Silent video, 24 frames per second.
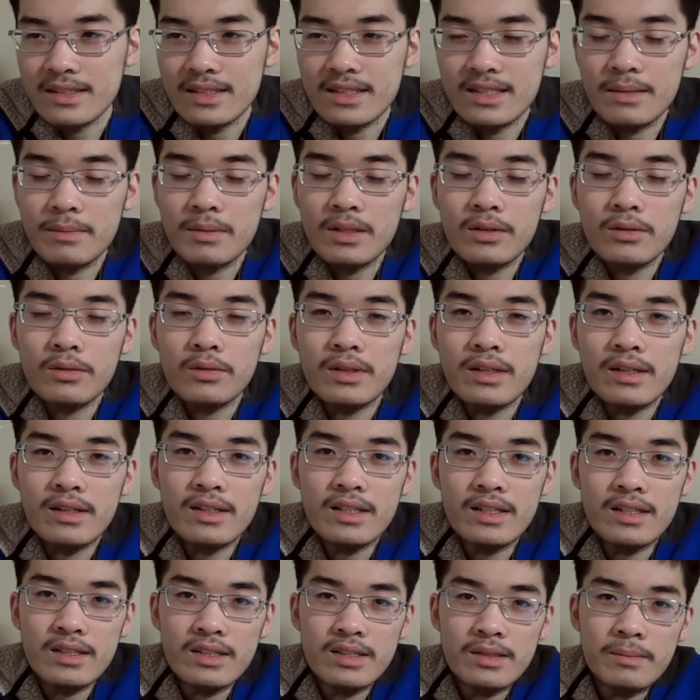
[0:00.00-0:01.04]
自民党が
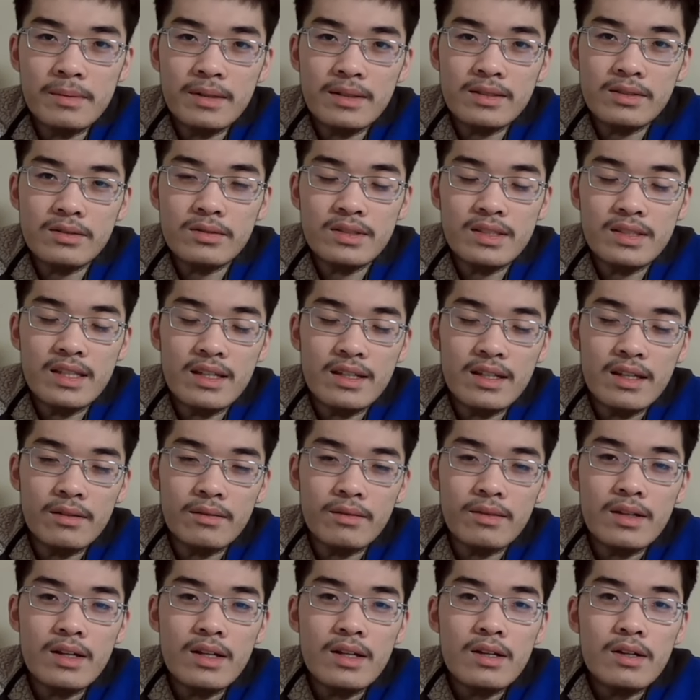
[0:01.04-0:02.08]
一番その政
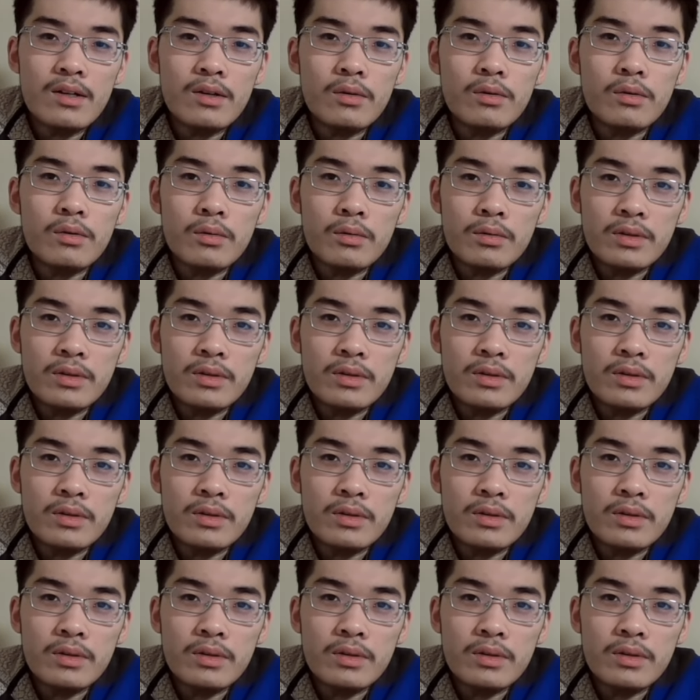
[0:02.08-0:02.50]
権、を